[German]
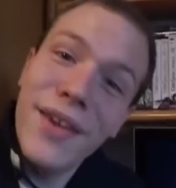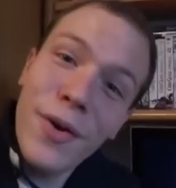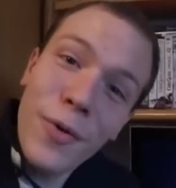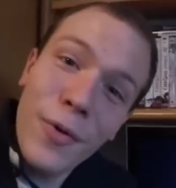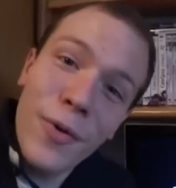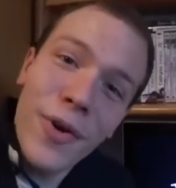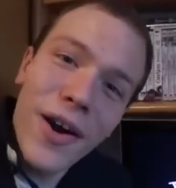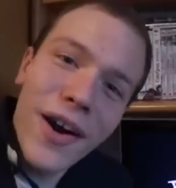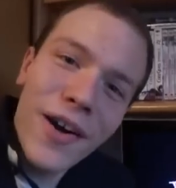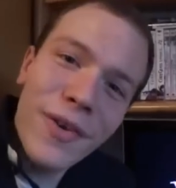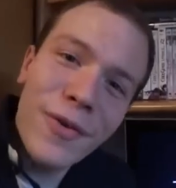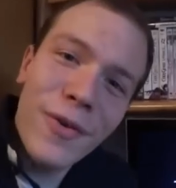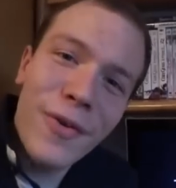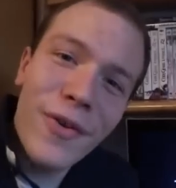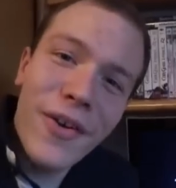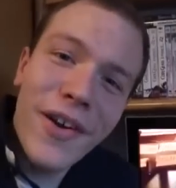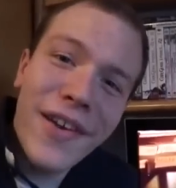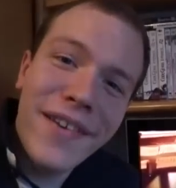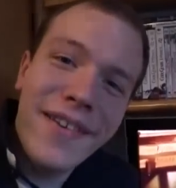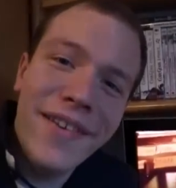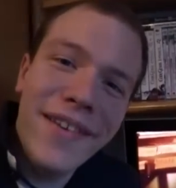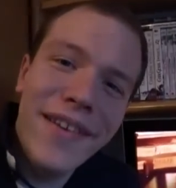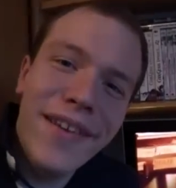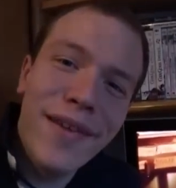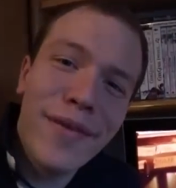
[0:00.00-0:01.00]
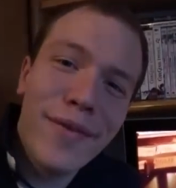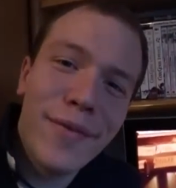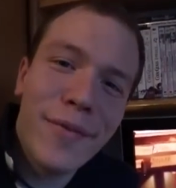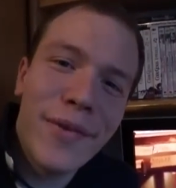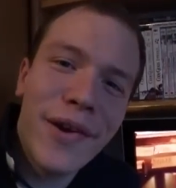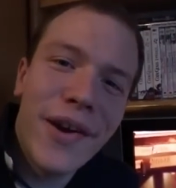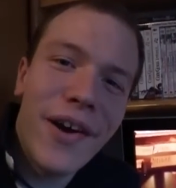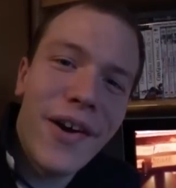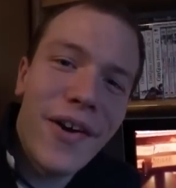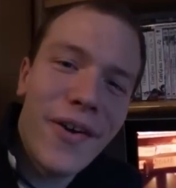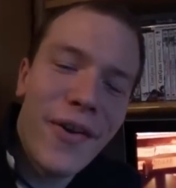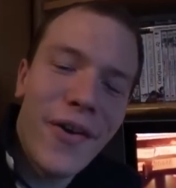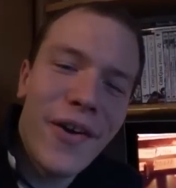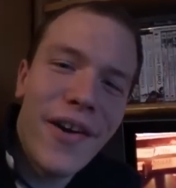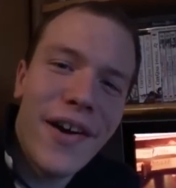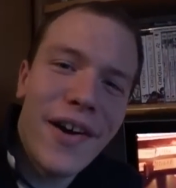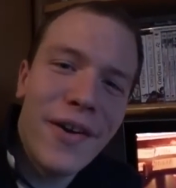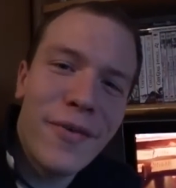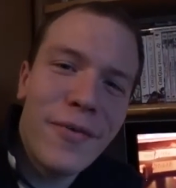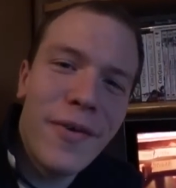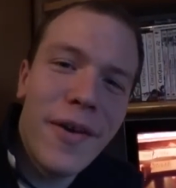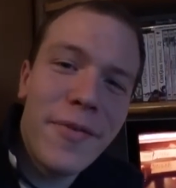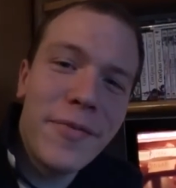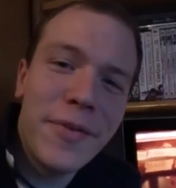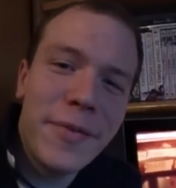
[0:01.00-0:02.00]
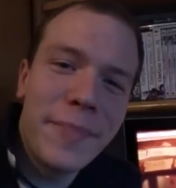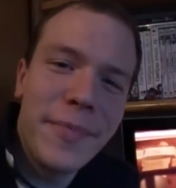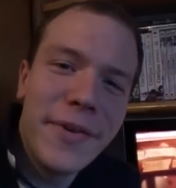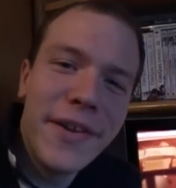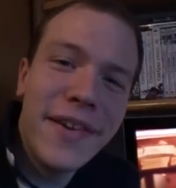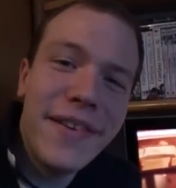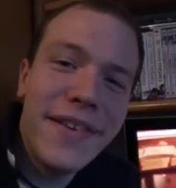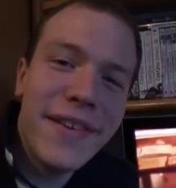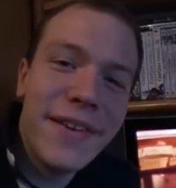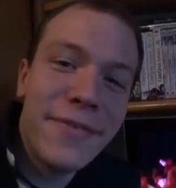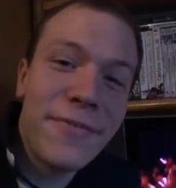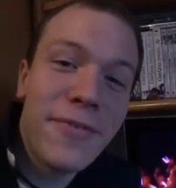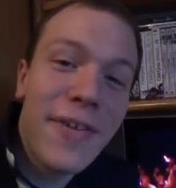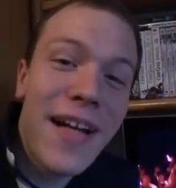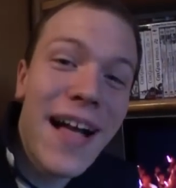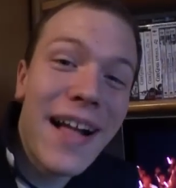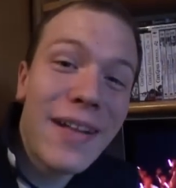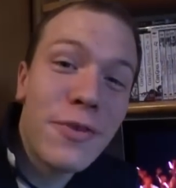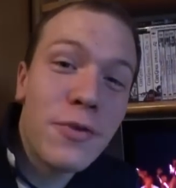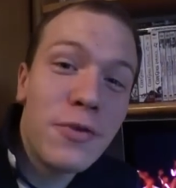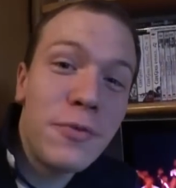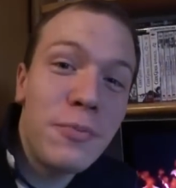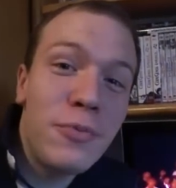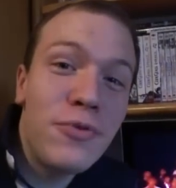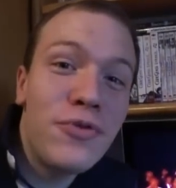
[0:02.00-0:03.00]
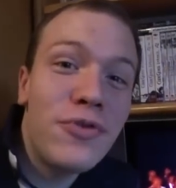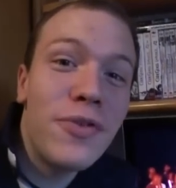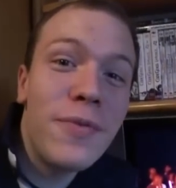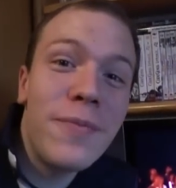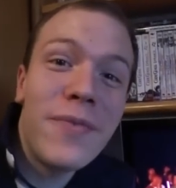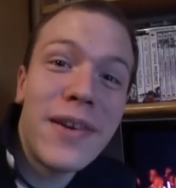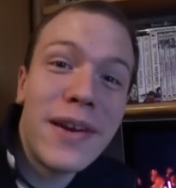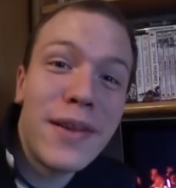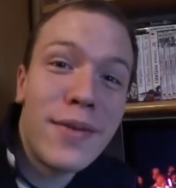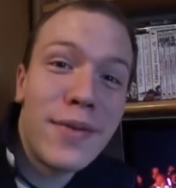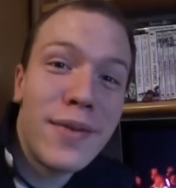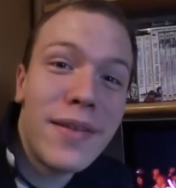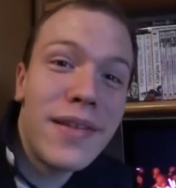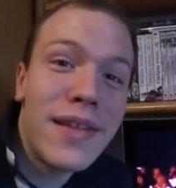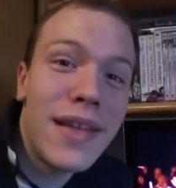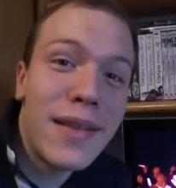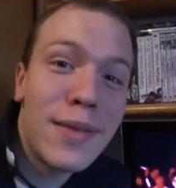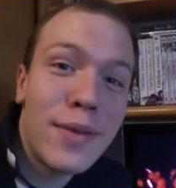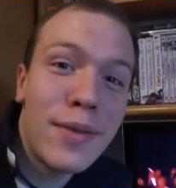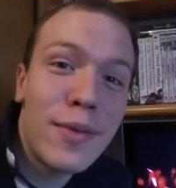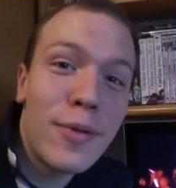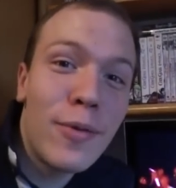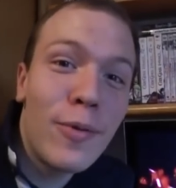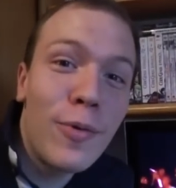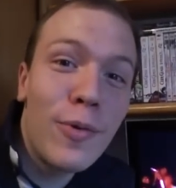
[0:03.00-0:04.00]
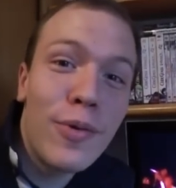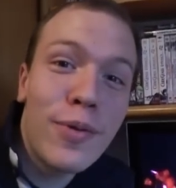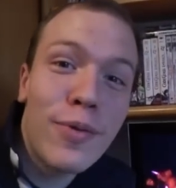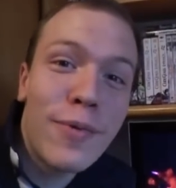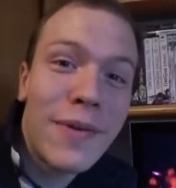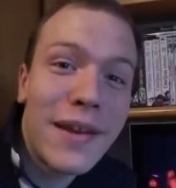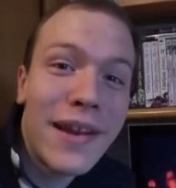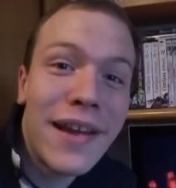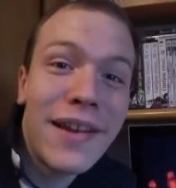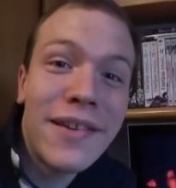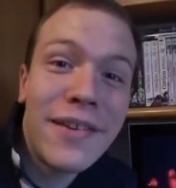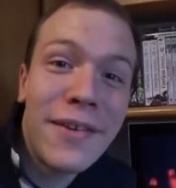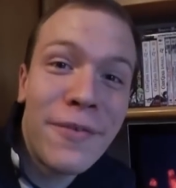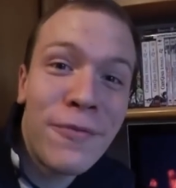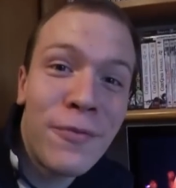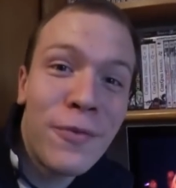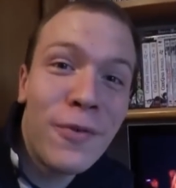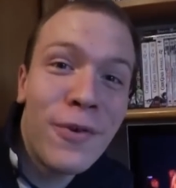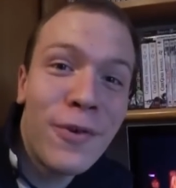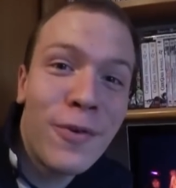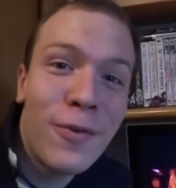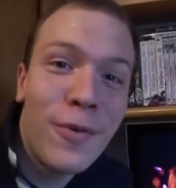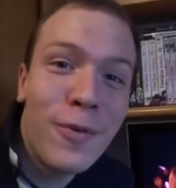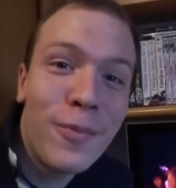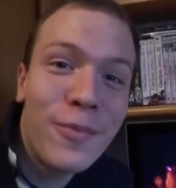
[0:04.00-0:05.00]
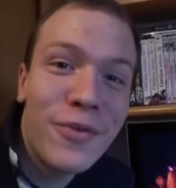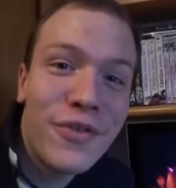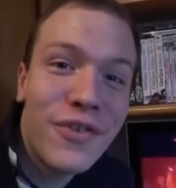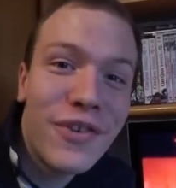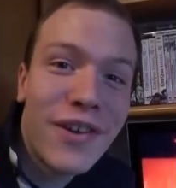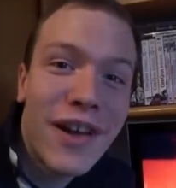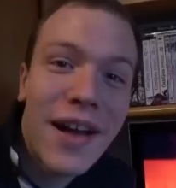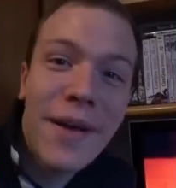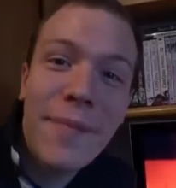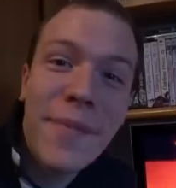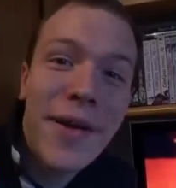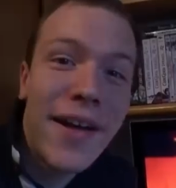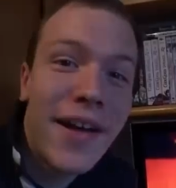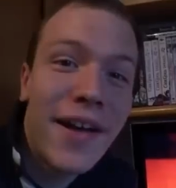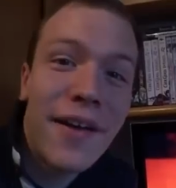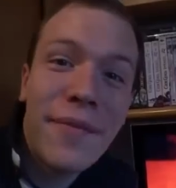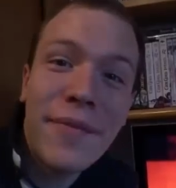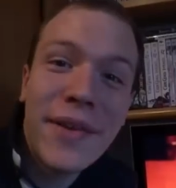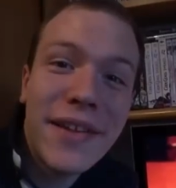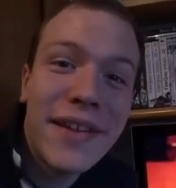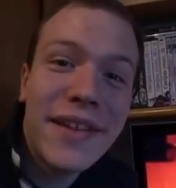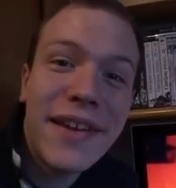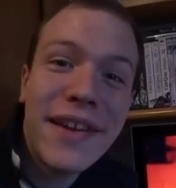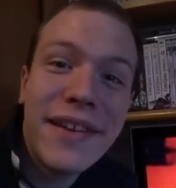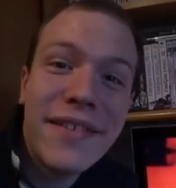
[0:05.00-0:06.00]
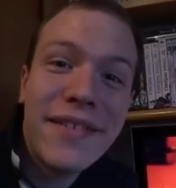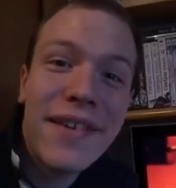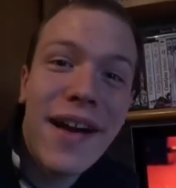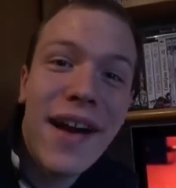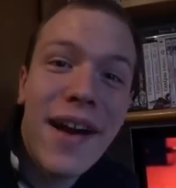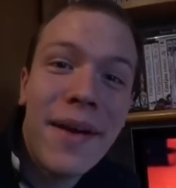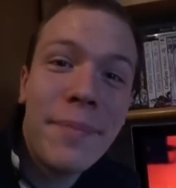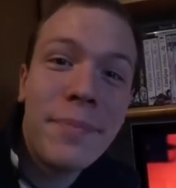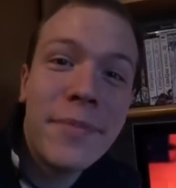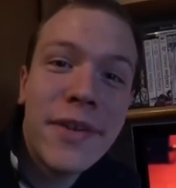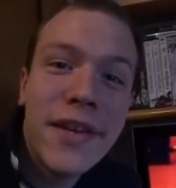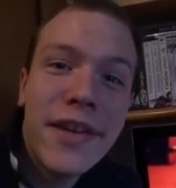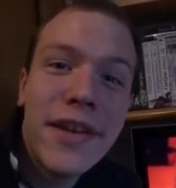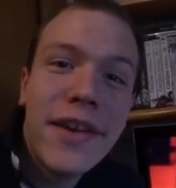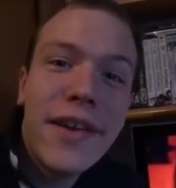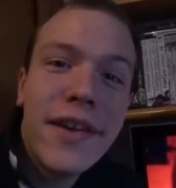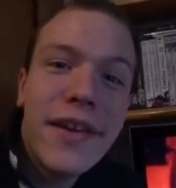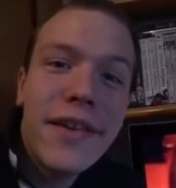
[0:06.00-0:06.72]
Jo, hallo Leute, hier sind wir da, euer Gravelpilz. Ihr fragt euch bestimmt, was ist denn jetzt los? Was hat der für eine komische Kamera? Was geht da ab?